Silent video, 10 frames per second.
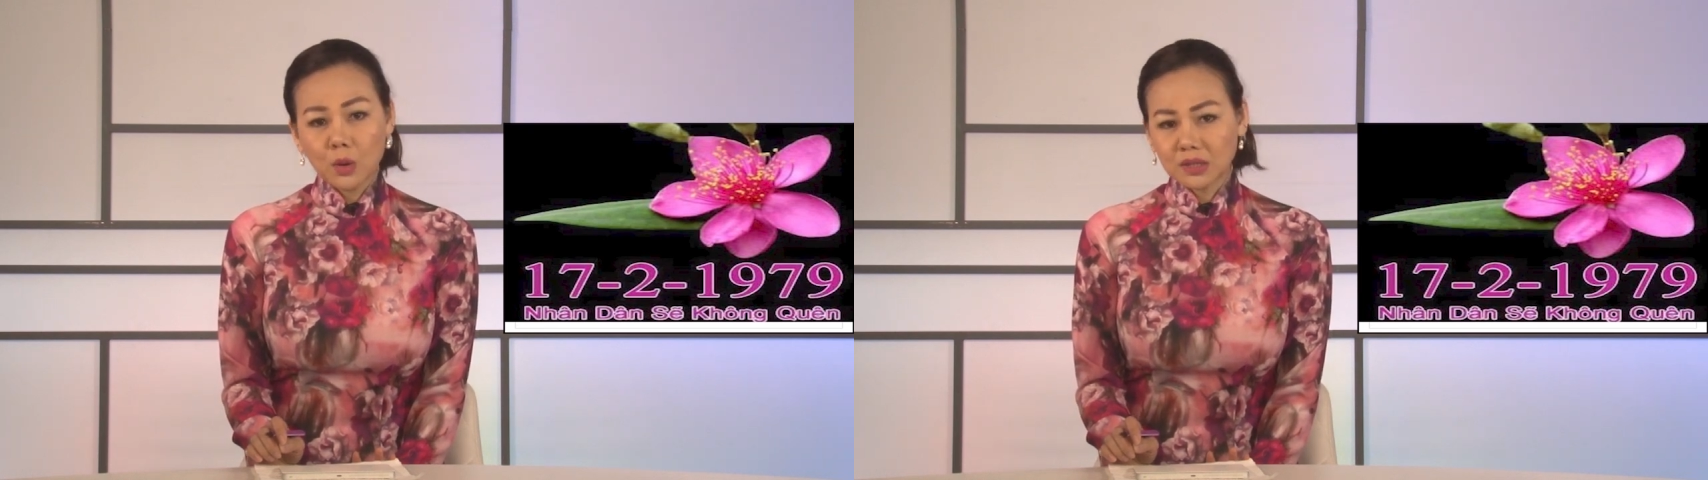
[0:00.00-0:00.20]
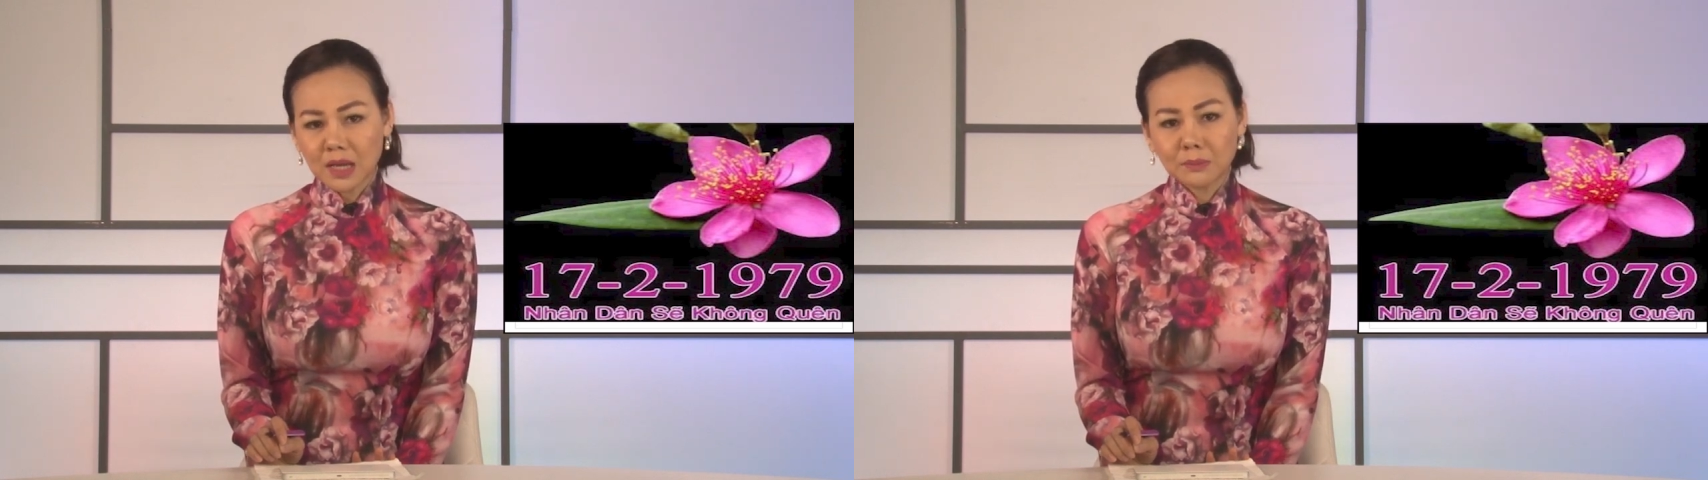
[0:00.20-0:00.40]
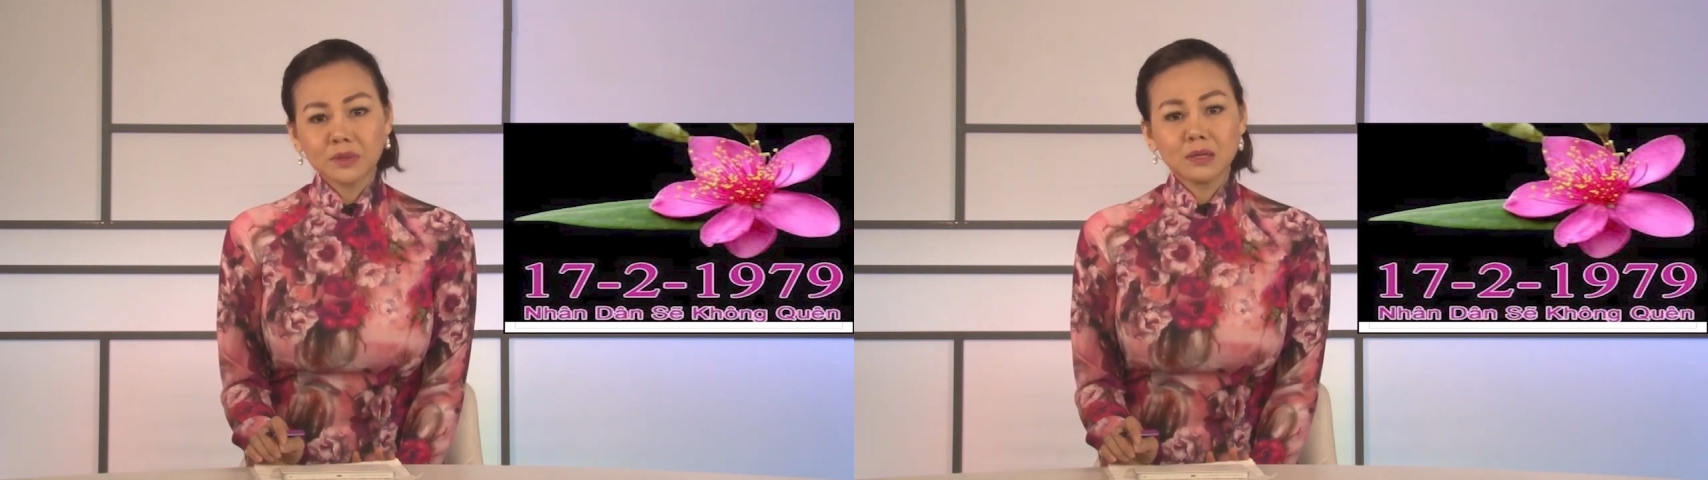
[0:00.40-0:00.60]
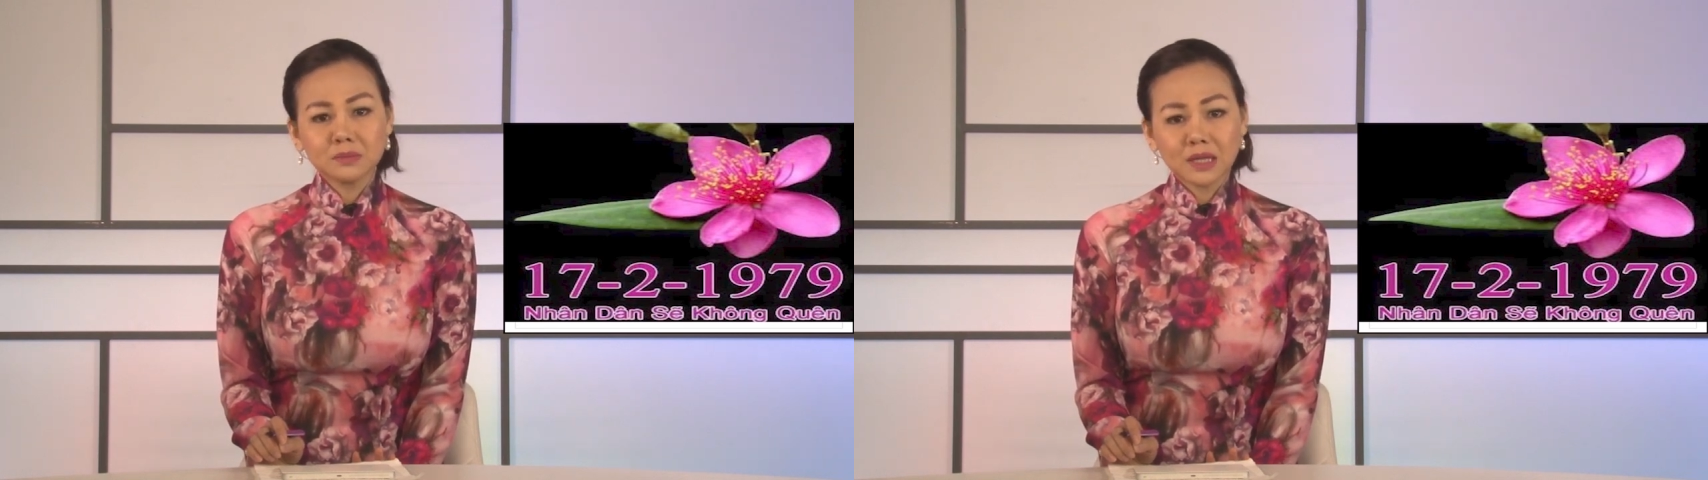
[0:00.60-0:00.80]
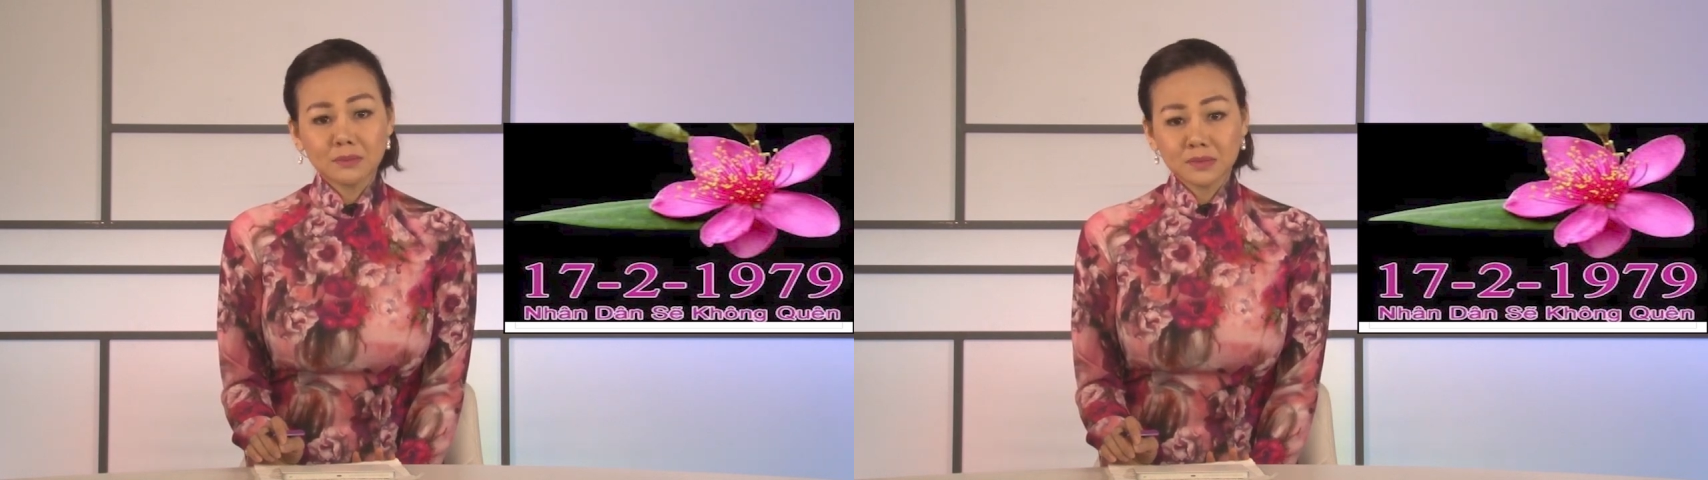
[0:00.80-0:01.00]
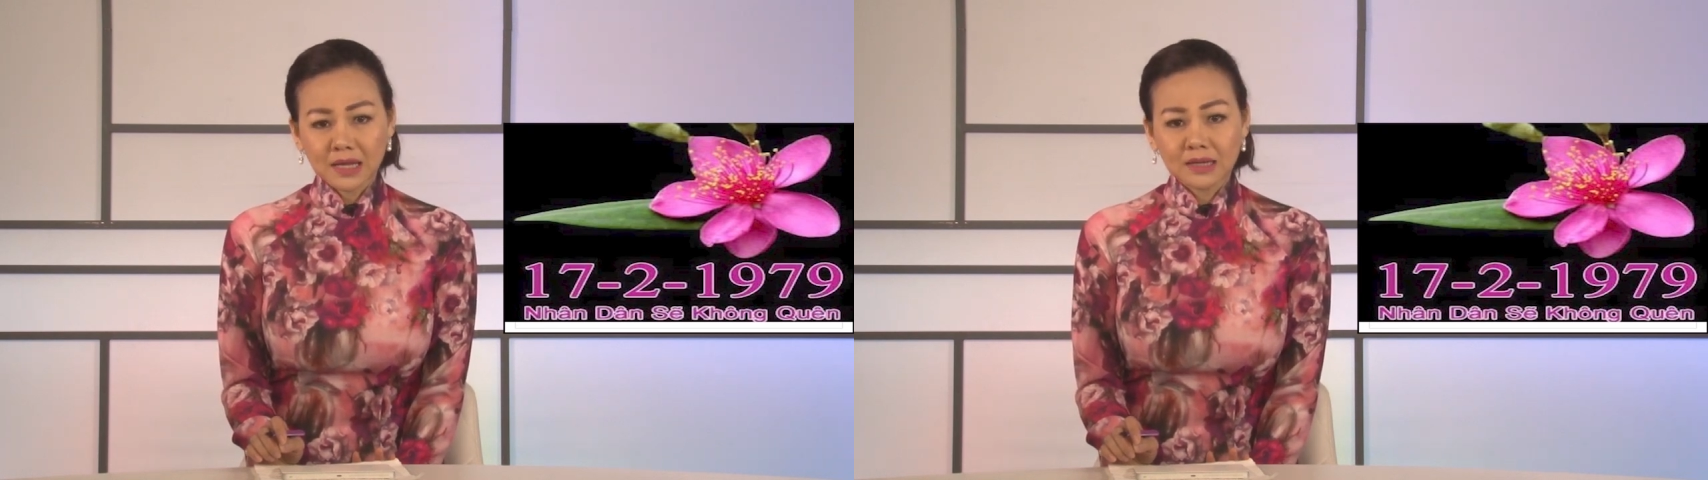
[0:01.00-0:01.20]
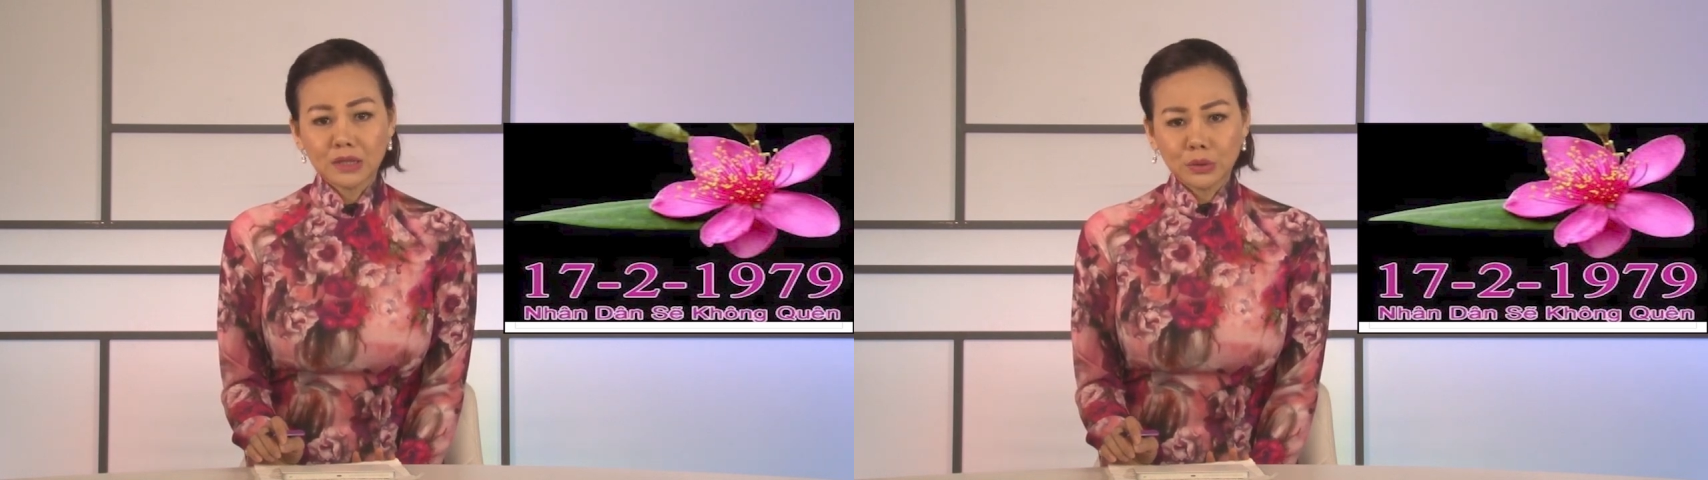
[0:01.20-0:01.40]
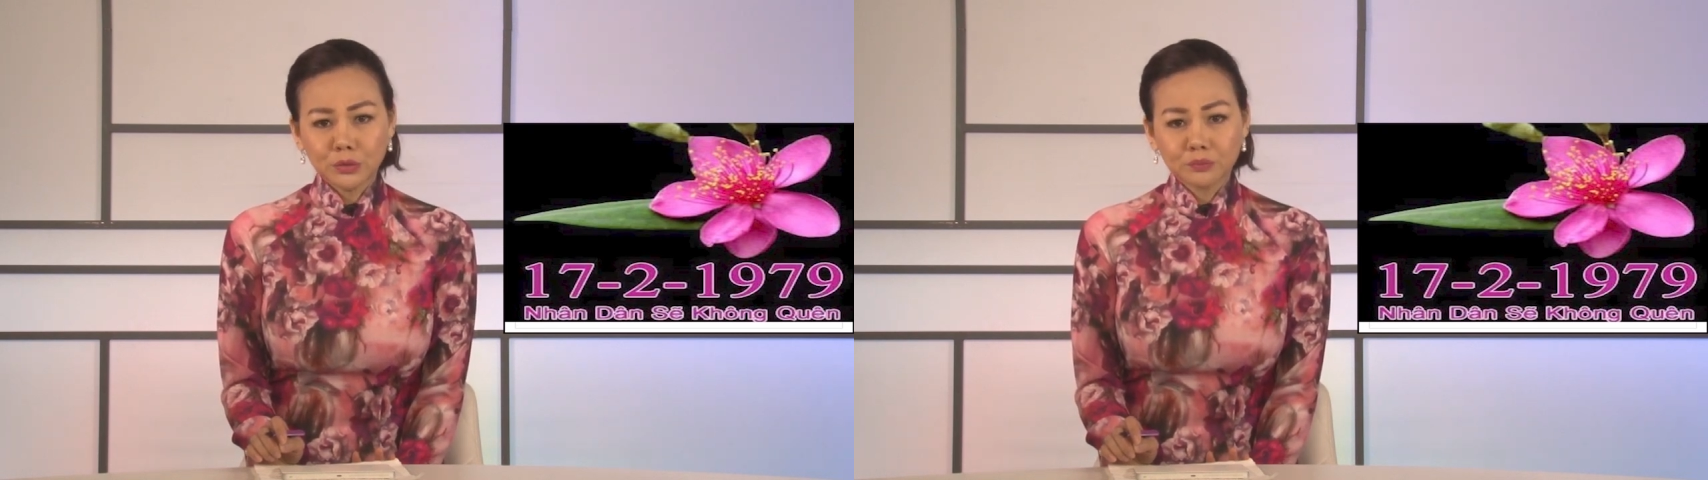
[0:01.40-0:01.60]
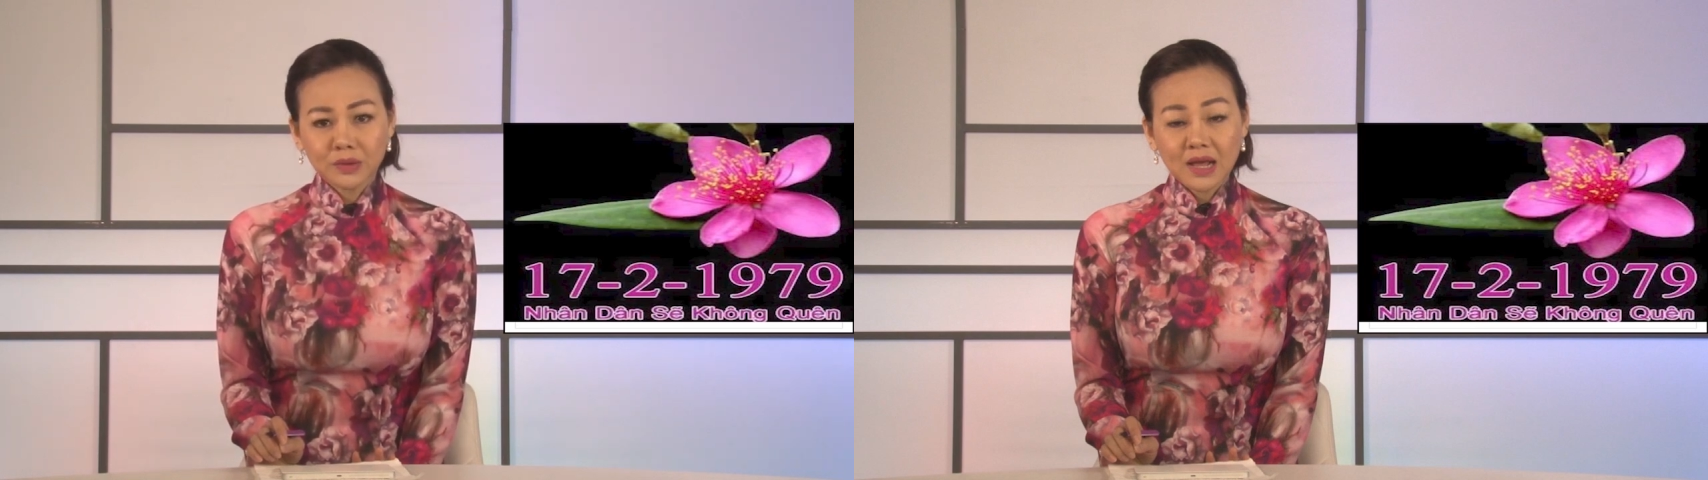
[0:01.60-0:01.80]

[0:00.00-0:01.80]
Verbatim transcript: quyết tâm kiếm tìm tài liệu,